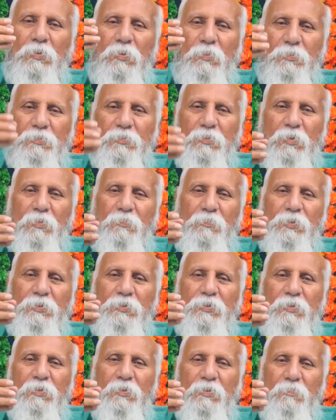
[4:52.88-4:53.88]
ఆయనకు
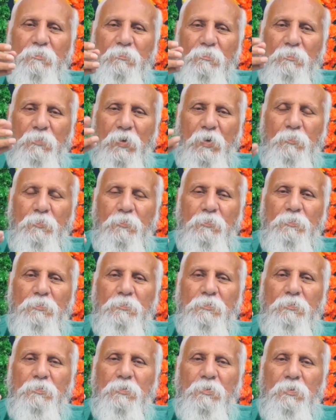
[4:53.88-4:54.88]
నమస్కారం పెట్టి
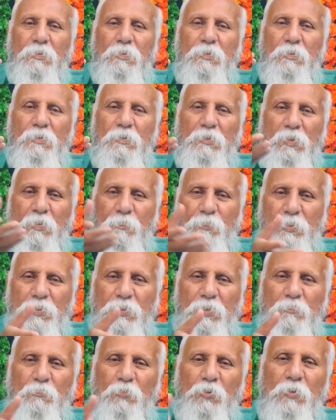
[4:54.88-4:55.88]
బాబు ఈ
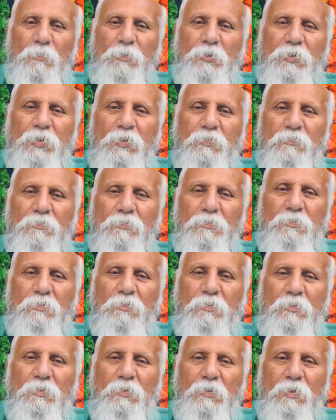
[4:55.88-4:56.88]
పని నేను మొదలుపెట్టాను
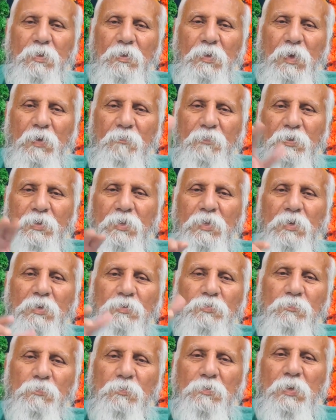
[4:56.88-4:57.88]

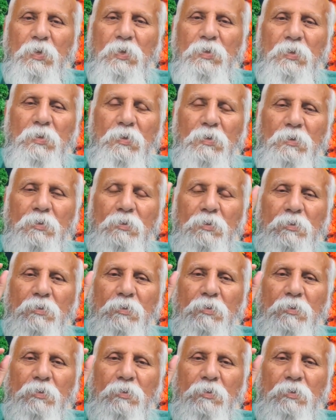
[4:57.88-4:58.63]
అవిఘ్నంగా చూడు నాయన